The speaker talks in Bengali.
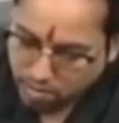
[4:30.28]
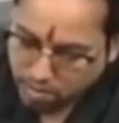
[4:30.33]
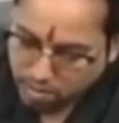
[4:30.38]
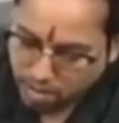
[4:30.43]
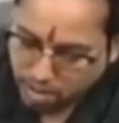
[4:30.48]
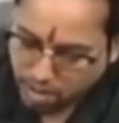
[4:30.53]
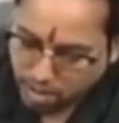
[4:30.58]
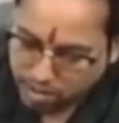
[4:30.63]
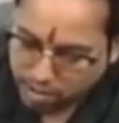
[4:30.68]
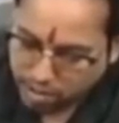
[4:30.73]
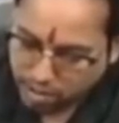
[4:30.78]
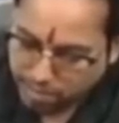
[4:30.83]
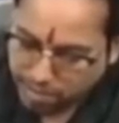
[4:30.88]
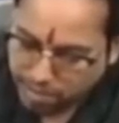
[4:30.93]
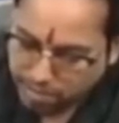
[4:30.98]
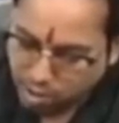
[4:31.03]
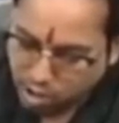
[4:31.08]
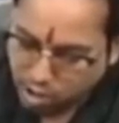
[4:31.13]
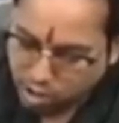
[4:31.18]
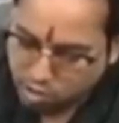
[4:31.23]
আচ্ছা মানে
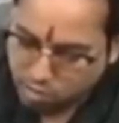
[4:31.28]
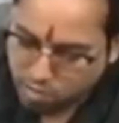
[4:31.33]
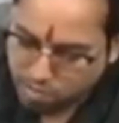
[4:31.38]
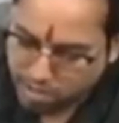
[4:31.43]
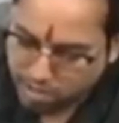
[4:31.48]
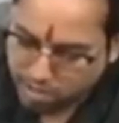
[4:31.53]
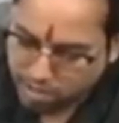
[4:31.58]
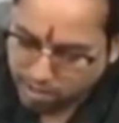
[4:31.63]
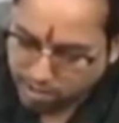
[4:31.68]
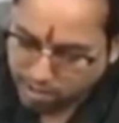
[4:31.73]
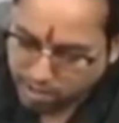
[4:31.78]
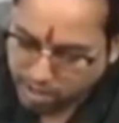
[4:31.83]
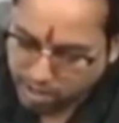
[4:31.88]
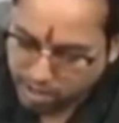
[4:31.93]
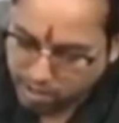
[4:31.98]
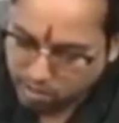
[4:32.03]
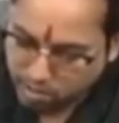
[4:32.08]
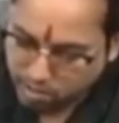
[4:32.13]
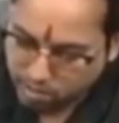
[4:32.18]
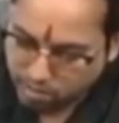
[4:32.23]
বর্ধমান নেই তাই
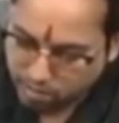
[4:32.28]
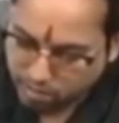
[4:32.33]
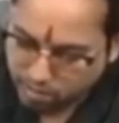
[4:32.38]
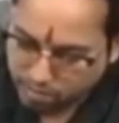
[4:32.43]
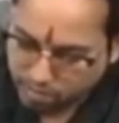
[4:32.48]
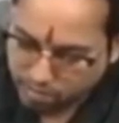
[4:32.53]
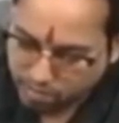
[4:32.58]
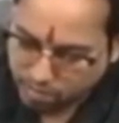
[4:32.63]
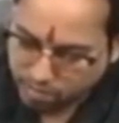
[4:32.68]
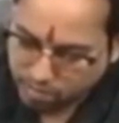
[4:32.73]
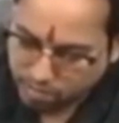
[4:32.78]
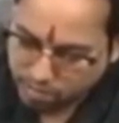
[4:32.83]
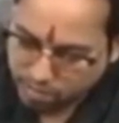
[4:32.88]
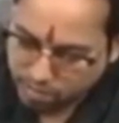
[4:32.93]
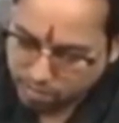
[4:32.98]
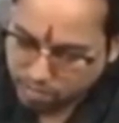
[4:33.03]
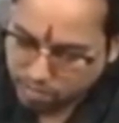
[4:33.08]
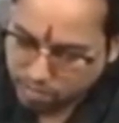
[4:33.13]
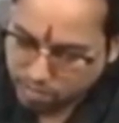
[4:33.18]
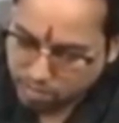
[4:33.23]
তো হ্যাঁ, হ্যাঁ,
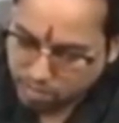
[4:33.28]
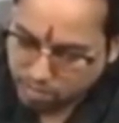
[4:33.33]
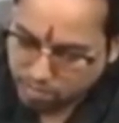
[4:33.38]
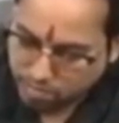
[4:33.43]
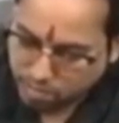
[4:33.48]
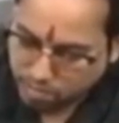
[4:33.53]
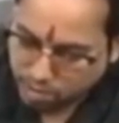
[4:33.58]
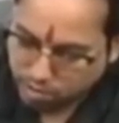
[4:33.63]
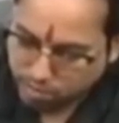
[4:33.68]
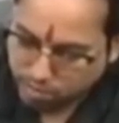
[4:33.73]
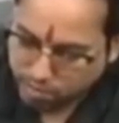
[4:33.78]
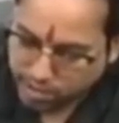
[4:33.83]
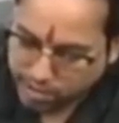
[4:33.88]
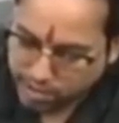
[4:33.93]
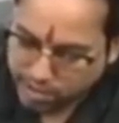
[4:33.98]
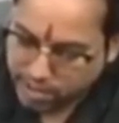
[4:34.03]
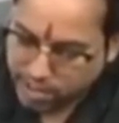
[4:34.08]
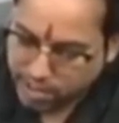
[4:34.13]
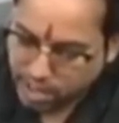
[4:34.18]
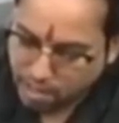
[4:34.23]
বর্ধমানে কি
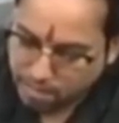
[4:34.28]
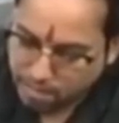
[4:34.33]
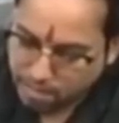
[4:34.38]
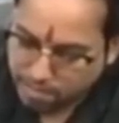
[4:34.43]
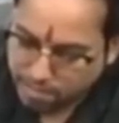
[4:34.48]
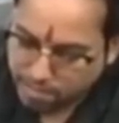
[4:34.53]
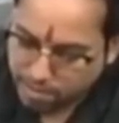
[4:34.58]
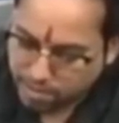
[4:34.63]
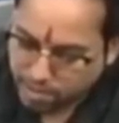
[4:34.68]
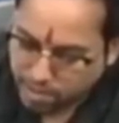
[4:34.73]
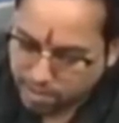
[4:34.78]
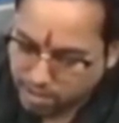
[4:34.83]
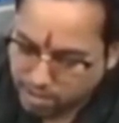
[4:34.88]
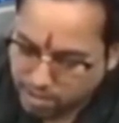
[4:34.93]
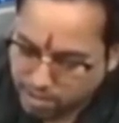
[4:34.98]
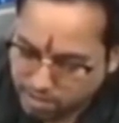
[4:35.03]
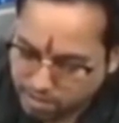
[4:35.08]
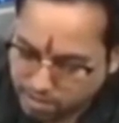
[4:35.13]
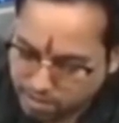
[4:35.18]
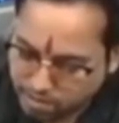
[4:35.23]
নাম আপনার দাদা
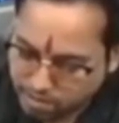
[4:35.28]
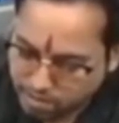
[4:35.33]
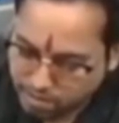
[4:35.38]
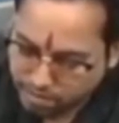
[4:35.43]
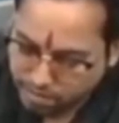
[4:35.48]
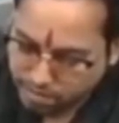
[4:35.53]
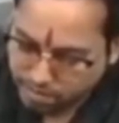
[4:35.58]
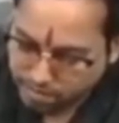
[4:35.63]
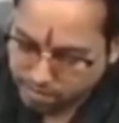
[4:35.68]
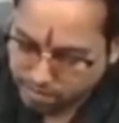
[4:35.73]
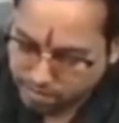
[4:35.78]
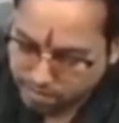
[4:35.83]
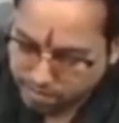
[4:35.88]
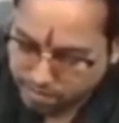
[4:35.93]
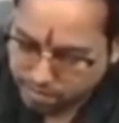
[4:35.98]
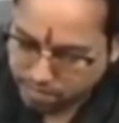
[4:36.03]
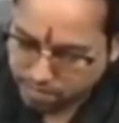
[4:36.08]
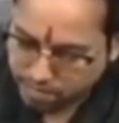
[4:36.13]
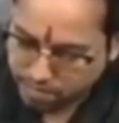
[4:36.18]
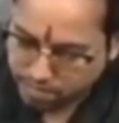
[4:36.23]

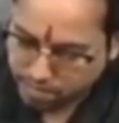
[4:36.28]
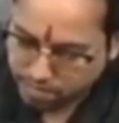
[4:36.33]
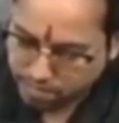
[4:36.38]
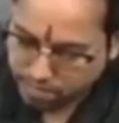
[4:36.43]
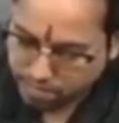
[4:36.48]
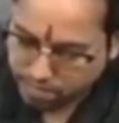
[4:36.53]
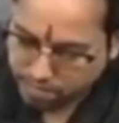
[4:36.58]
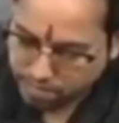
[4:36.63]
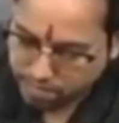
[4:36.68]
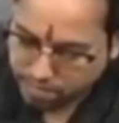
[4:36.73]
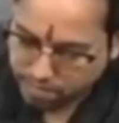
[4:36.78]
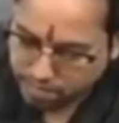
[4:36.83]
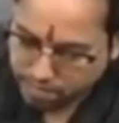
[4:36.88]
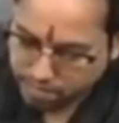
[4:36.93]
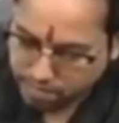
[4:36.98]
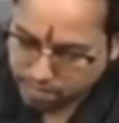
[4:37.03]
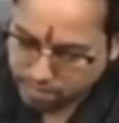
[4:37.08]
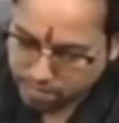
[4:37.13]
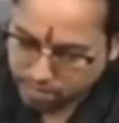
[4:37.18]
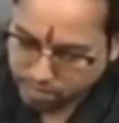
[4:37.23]
তপন পাল
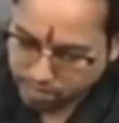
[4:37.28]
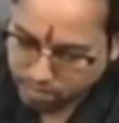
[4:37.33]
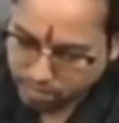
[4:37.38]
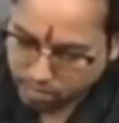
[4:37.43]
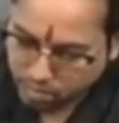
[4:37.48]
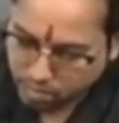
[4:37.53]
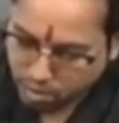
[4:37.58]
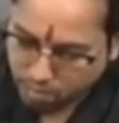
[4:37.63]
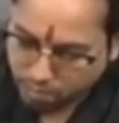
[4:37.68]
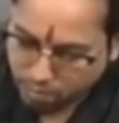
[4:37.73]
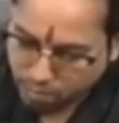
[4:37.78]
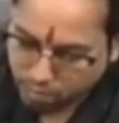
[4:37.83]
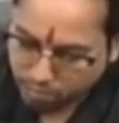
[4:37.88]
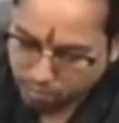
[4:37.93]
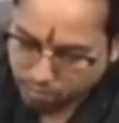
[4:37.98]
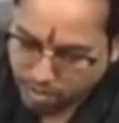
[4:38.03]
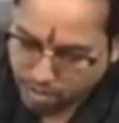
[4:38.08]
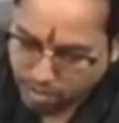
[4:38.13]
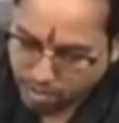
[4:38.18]
তপন পাল